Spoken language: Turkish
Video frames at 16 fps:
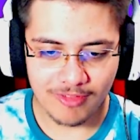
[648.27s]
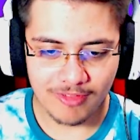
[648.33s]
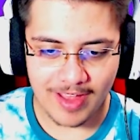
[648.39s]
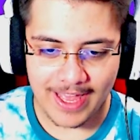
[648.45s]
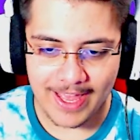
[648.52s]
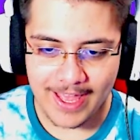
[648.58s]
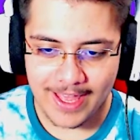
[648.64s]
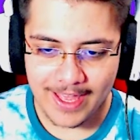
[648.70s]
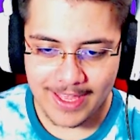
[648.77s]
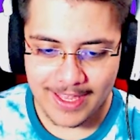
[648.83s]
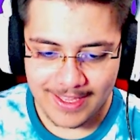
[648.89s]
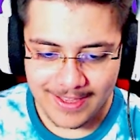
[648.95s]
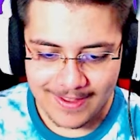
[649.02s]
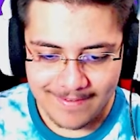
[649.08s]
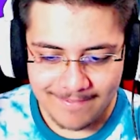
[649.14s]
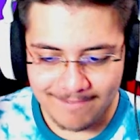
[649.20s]
ve
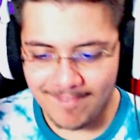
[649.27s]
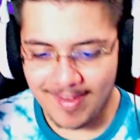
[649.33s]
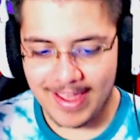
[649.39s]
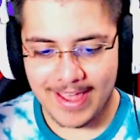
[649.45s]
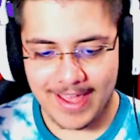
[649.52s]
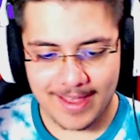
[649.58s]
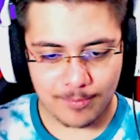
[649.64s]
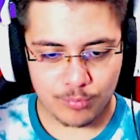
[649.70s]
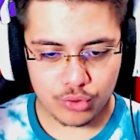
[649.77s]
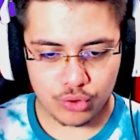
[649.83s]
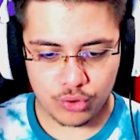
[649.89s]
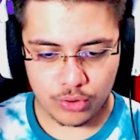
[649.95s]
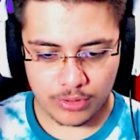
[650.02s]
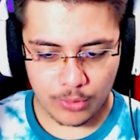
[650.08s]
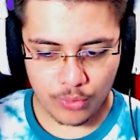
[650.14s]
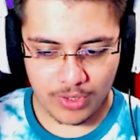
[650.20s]
ve bir
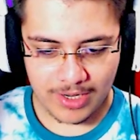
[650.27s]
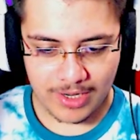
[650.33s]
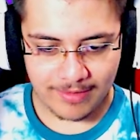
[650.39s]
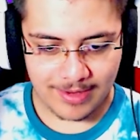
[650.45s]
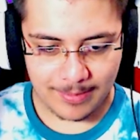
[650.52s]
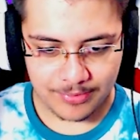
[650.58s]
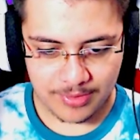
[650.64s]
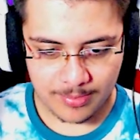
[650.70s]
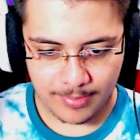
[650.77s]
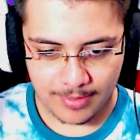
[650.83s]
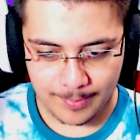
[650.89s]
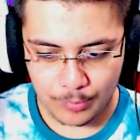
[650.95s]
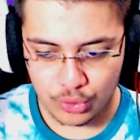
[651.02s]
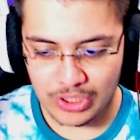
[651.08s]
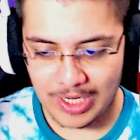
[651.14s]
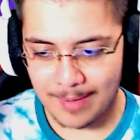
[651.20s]
sürede görev yaptım
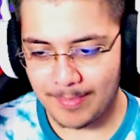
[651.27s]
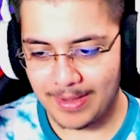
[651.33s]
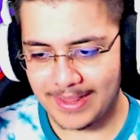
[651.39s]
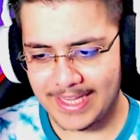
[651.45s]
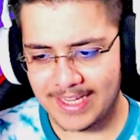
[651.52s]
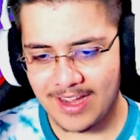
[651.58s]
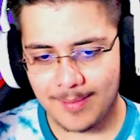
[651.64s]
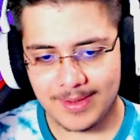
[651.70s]
abi mükemmel devam